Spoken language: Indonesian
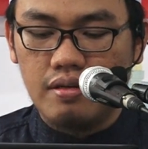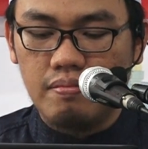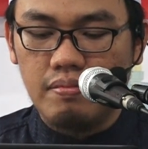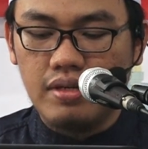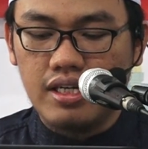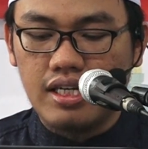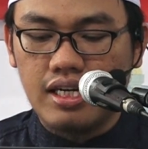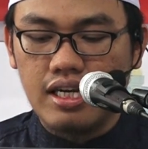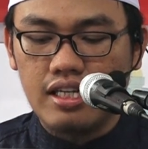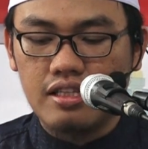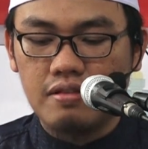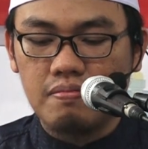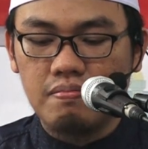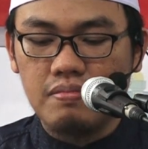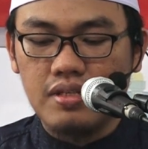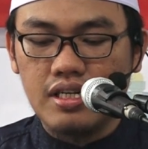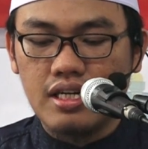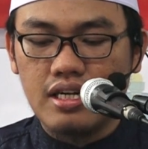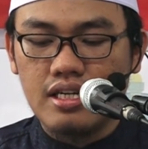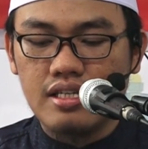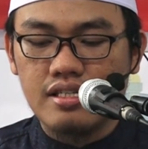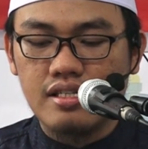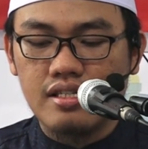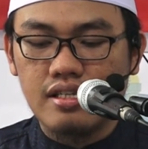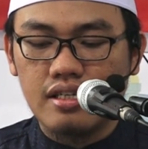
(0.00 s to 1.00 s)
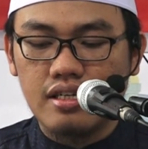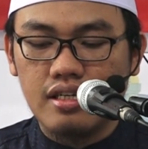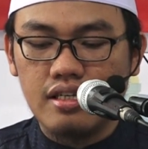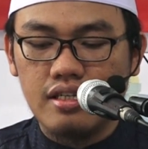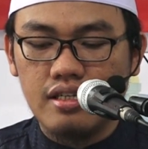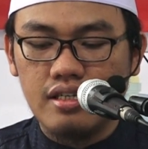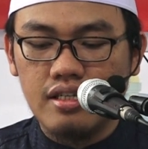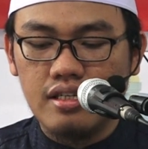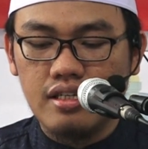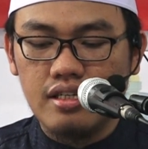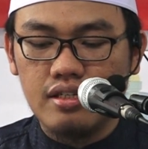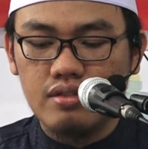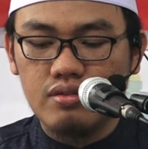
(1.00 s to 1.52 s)
bikat
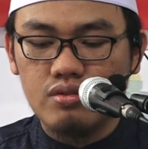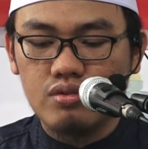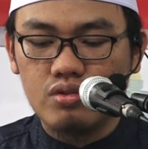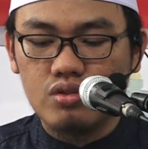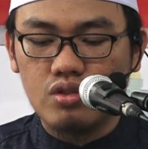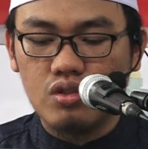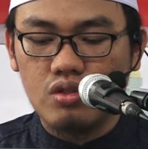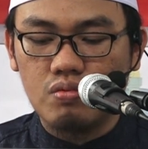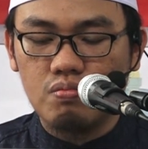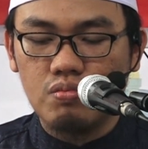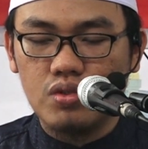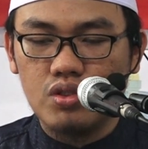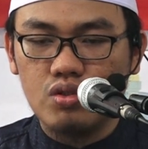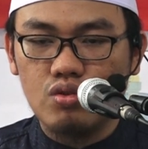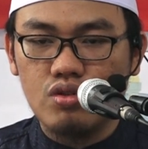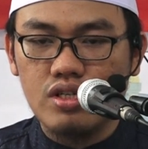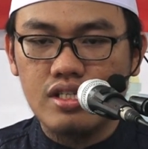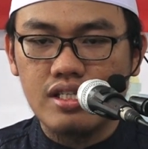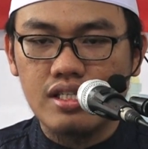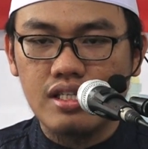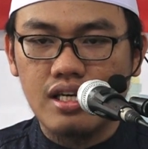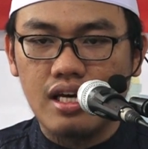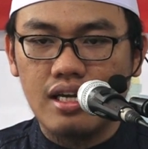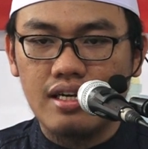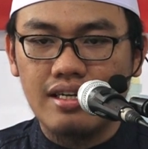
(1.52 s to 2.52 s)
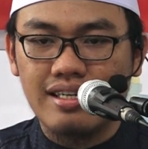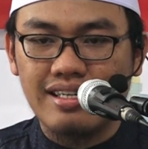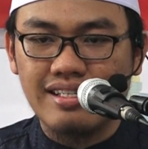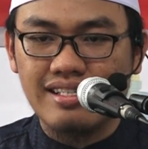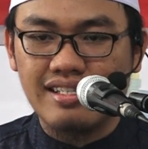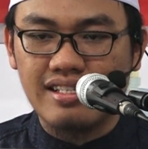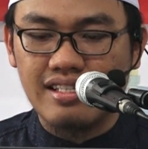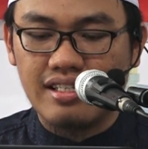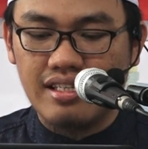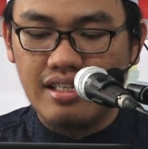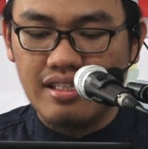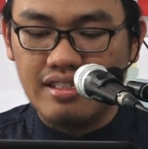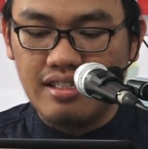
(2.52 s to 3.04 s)
birizqihi untuk menuliskan
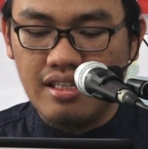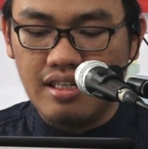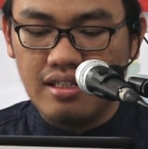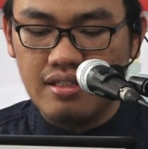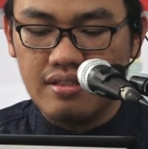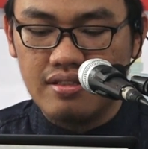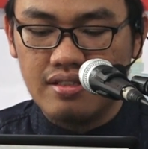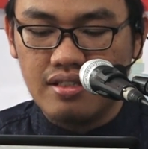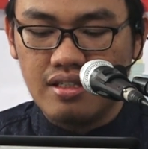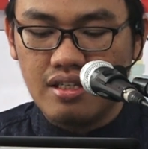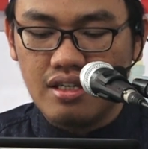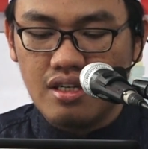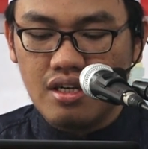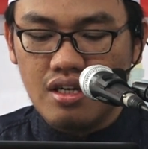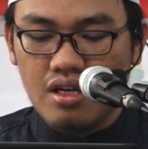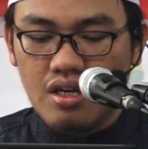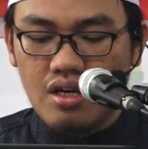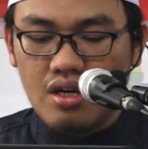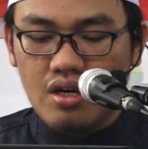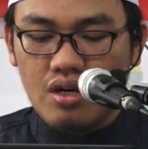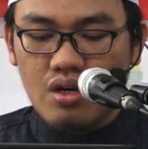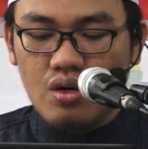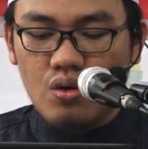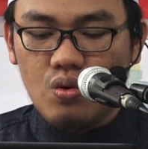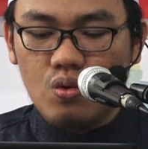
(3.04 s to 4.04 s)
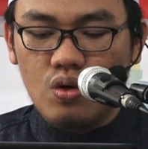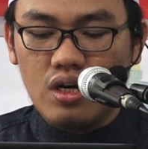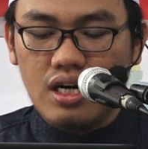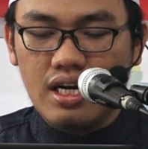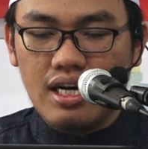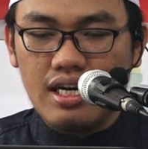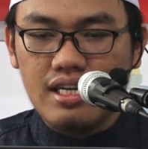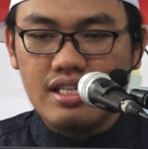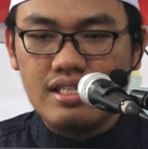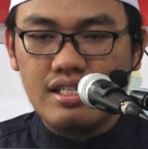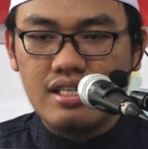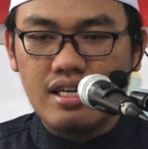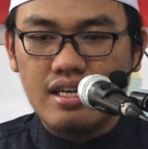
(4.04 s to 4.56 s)
rezekinya wa
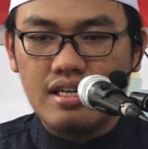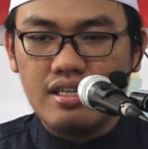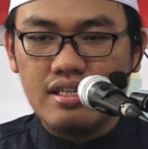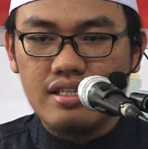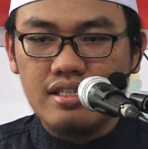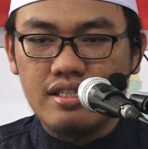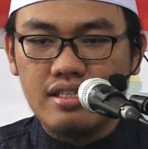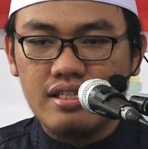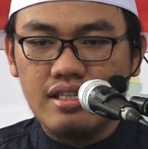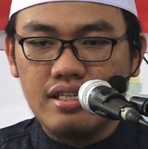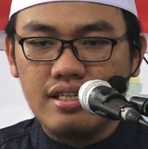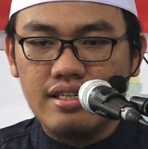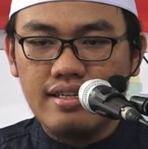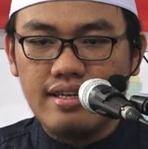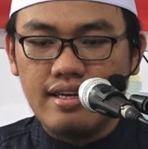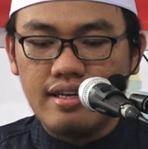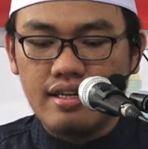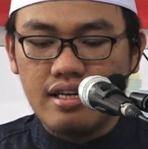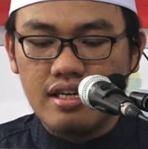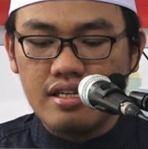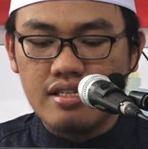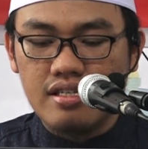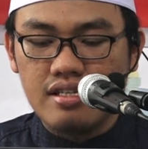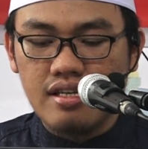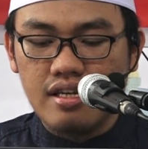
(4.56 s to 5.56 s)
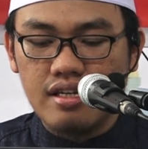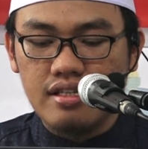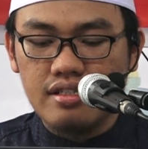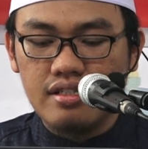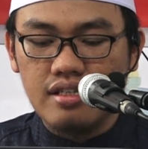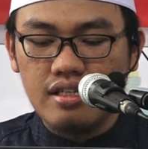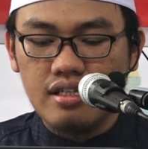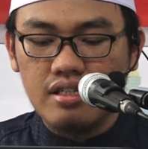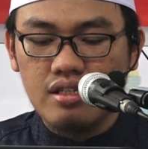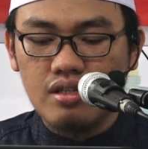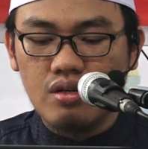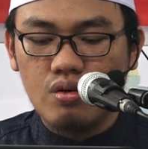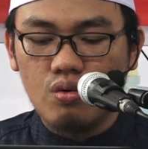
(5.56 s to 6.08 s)
ajalihi dan
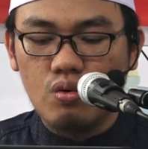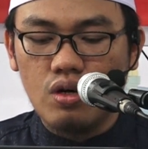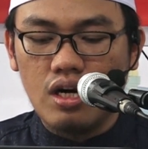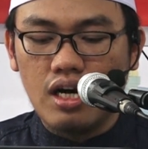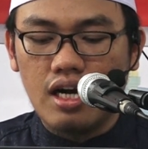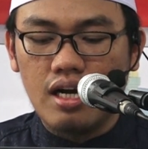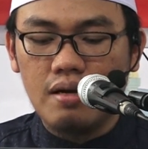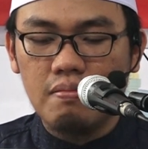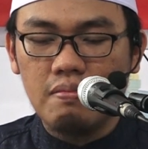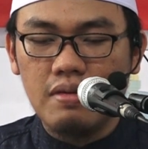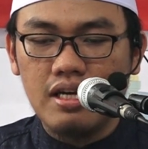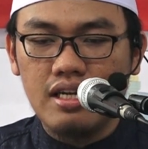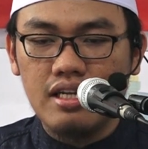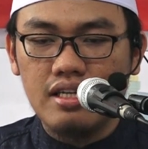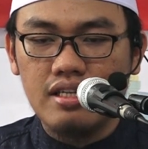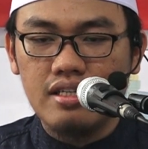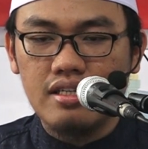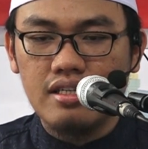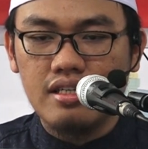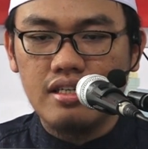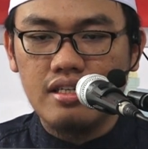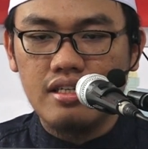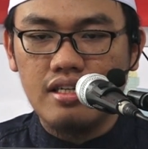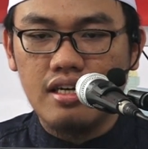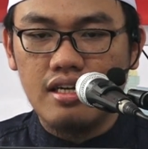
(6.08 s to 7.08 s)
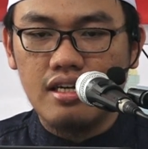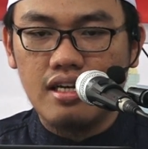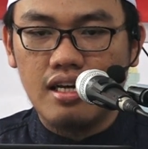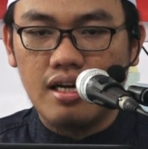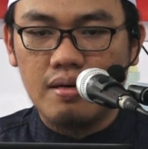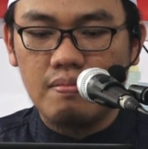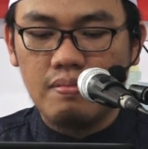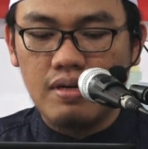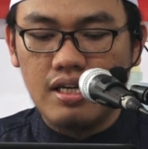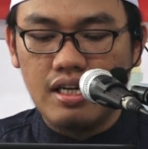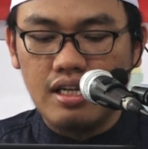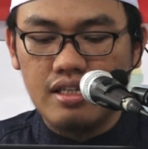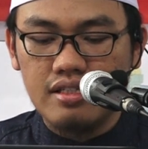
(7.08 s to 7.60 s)
ajalnya wa amalihi dan
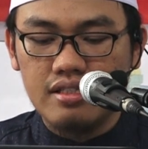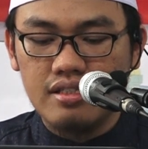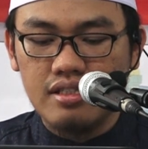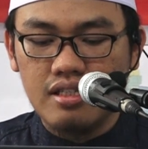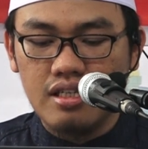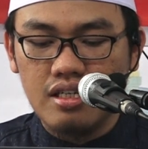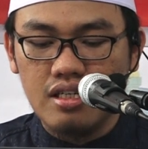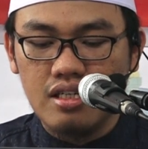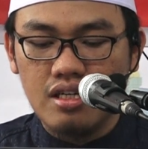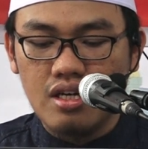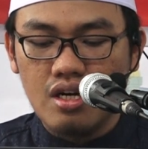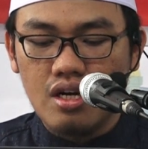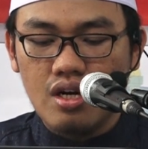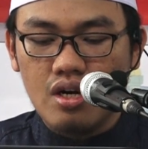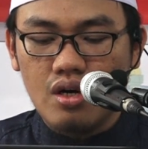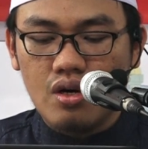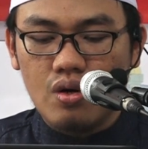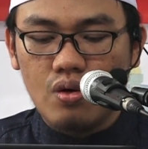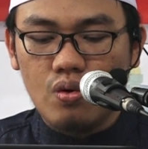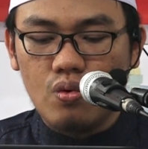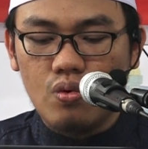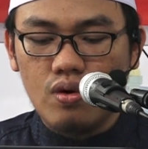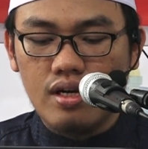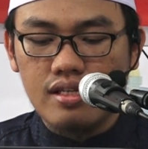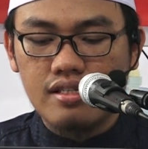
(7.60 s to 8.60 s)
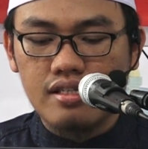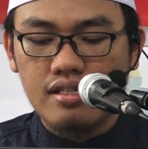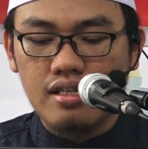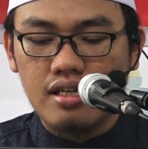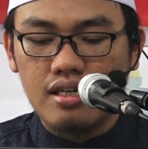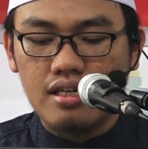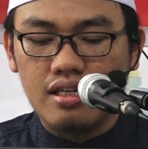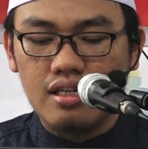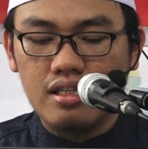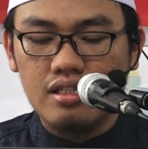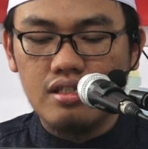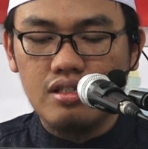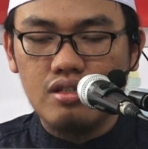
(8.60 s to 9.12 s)
amalannya wa
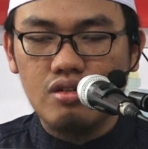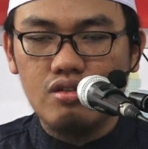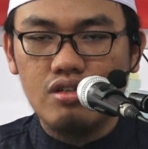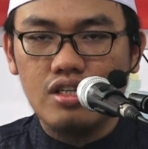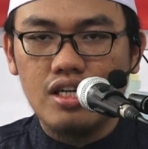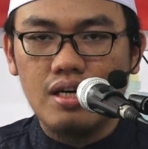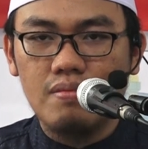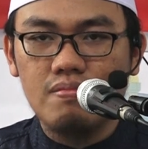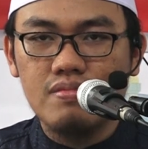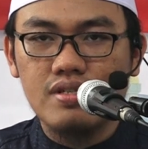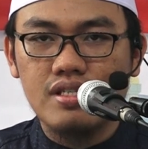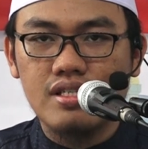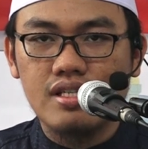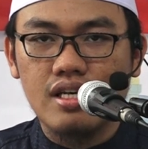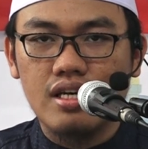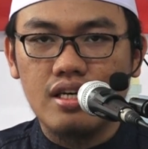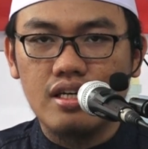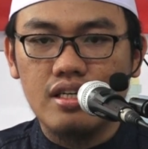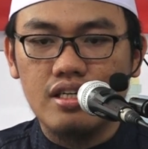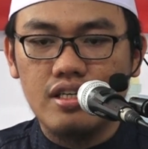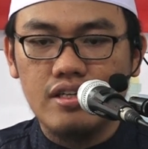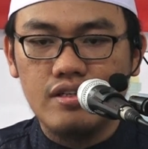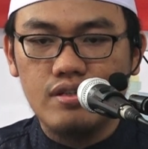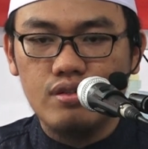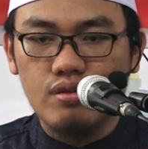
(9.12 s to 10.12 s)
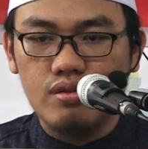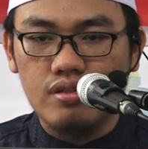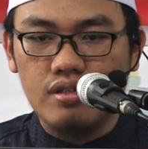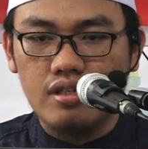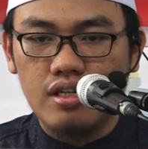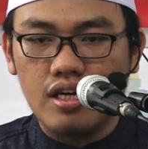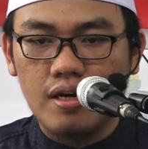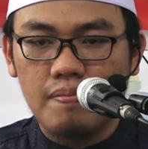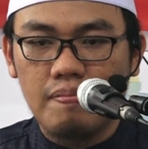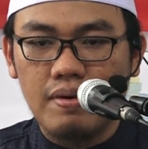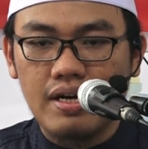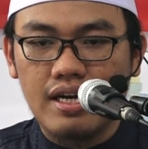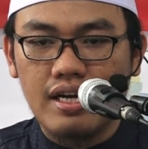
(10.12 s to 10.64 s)
syaqiyun am
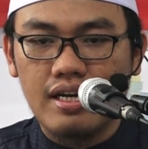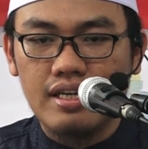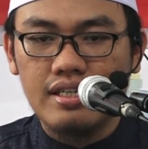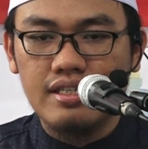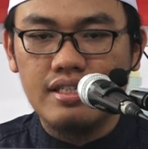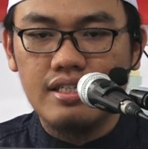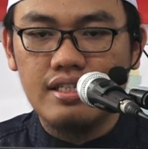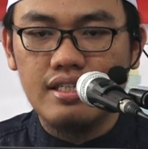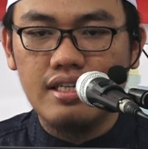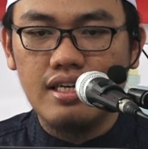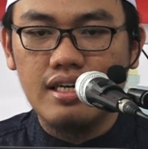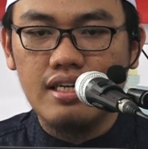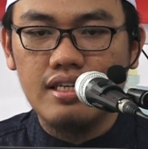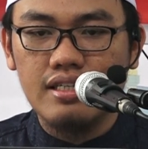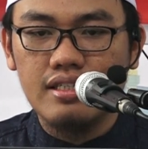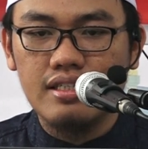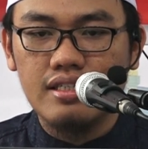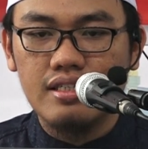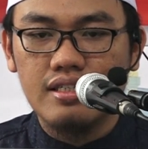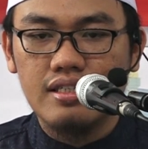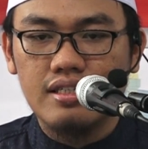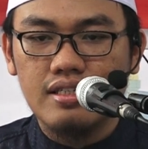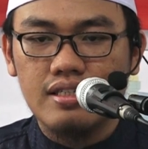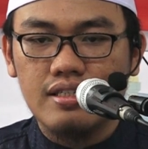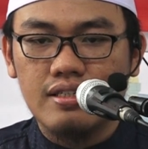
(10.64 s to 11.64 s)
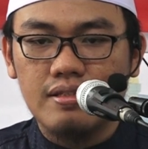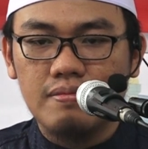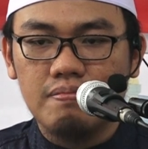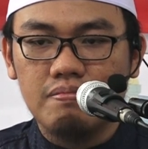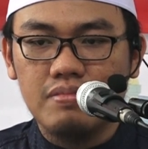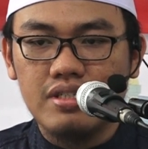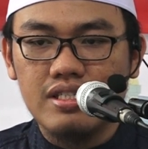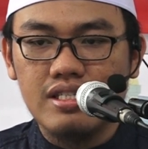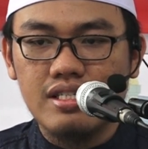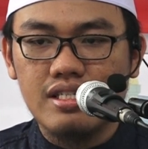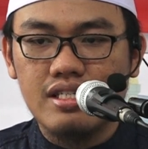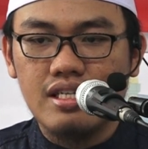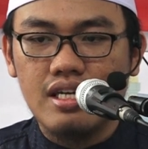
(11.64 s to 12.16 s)
sa'idun apakah dia
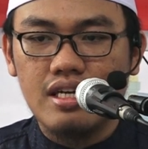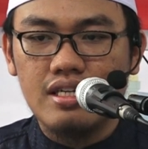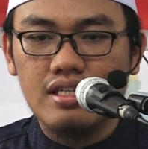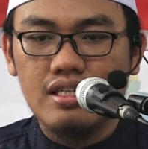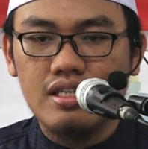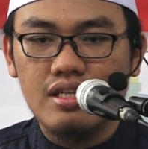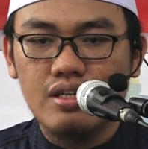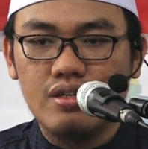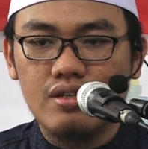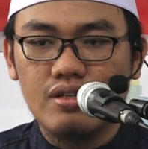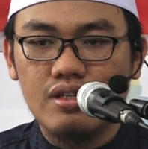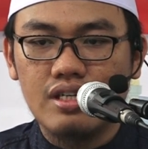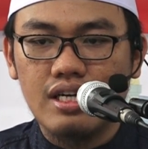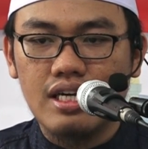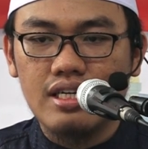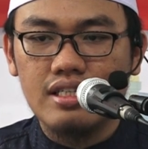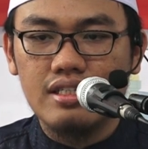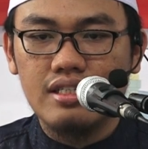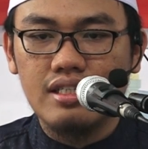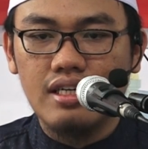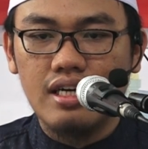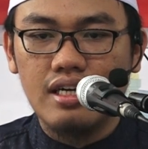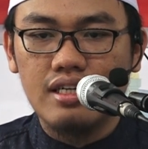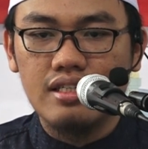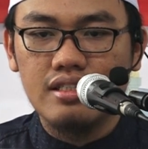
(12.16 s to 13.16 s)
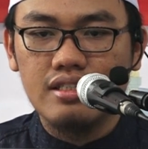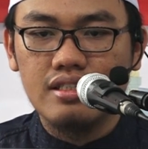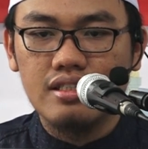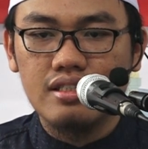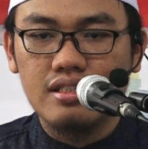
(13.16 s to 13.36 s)
menjadi orang yang